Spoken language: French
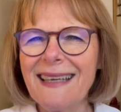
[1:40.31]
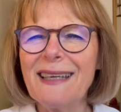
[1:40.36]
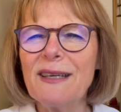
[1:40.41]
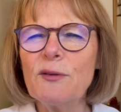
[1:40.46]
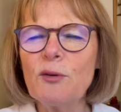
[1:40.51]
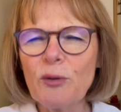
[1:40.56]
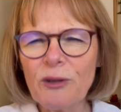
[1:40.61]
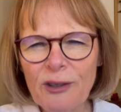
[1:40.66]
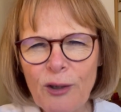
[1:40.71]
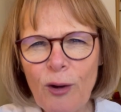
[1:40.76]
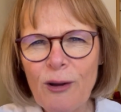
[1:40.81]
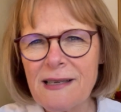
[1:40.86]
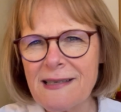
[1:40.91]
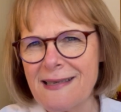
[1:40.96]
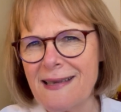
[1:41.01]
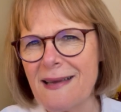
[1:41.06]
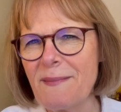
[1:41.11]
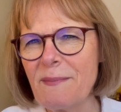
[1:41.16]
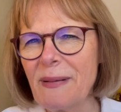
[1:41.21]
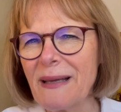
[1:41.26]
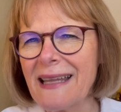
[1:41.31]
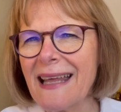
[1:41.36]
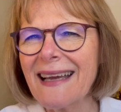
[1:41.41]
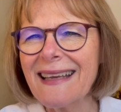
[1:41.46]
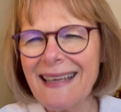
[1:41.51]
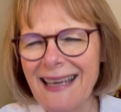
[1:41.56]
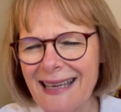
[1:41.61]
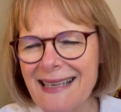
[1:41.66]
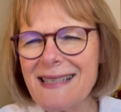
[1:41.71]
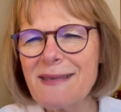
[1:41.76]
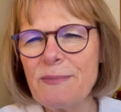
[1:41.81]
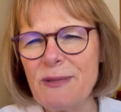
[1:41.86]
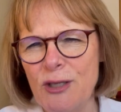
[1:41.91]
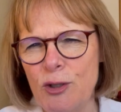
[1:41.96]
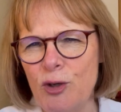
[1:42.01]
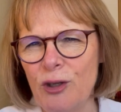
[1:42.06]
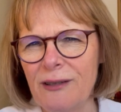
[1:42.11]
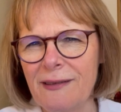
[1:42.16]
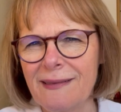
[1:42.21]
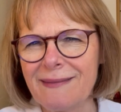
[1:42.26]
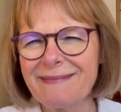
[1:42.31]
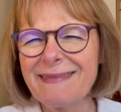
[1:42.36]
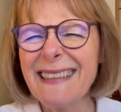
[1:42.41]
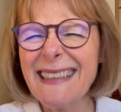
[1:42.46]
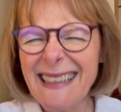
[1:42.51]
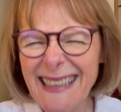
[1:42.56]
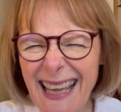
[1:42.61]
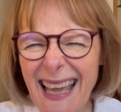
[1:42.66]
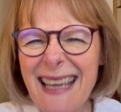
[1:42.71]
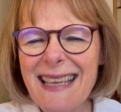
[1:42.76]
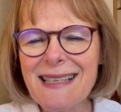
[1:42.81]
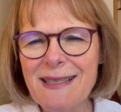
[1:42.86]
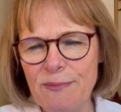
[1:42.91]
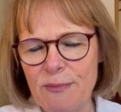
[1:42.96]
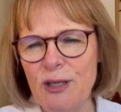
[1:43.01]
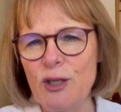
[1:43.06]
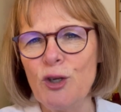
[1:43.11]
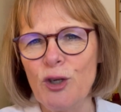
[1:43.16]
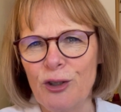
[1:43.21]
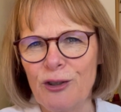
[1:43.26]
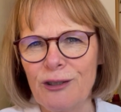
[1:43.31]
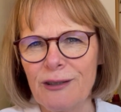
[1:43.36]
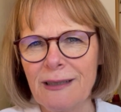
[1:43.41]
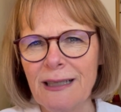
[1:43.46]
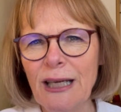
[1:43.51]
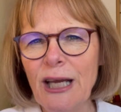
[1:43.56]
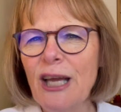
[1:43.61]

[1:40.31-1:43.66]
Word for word: et nous rions ensemble pendant 15 minutes. 15 minutes.